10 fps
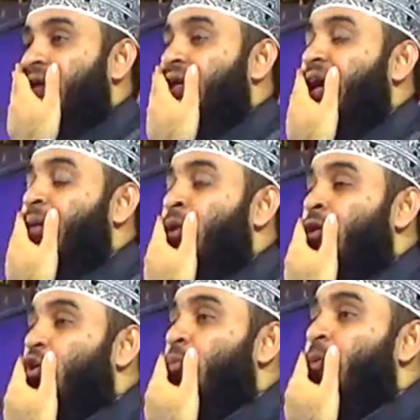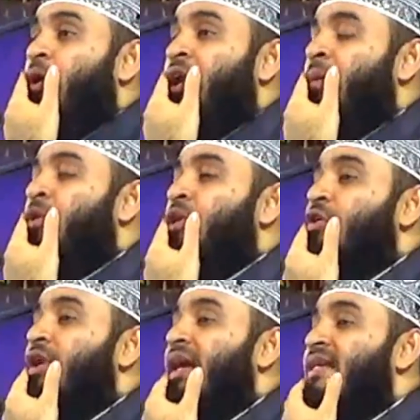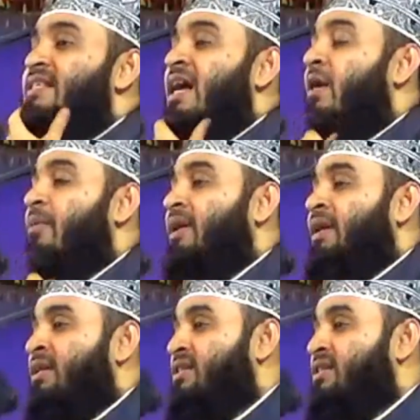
কি এমন গোপন আমল করে এই সাহাবি